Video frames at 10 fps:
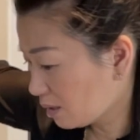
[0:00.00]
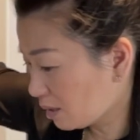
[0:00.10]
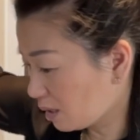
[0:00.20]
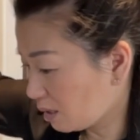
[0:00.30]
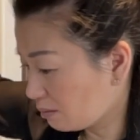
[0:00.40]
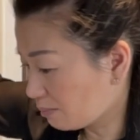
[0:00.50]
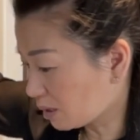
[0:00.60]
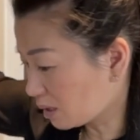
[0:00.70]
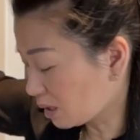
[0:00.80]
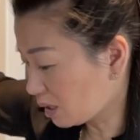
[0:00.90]
hay bật
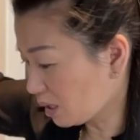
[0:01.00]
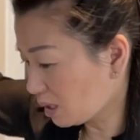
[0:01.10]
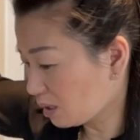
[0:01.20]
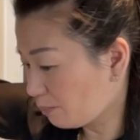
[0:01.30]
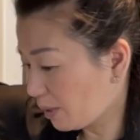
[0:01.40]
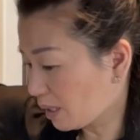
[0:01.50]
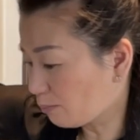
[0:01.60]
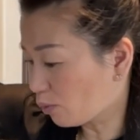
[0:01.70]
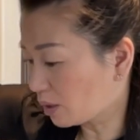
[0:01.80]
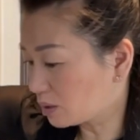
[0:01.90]
tay tiết nó về đại
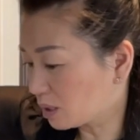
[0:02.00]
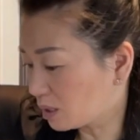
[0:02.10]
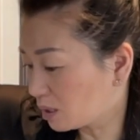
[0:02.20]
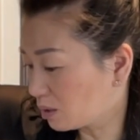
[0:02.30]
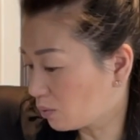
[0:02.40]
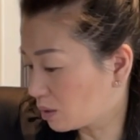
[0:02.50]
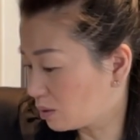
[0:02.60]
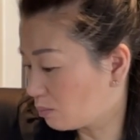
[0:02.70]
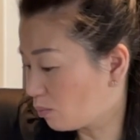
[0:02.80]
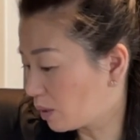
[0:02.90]
mòn nó chở nó cột
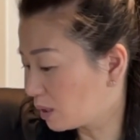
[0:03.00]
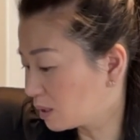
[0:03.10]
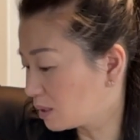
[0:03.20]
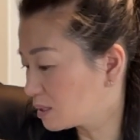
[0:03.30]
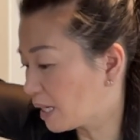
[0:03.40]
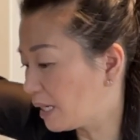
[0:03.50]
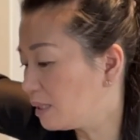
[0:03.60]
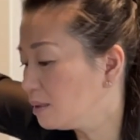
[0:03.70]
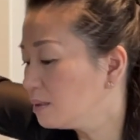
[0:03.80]
vô mòn nó tới sáng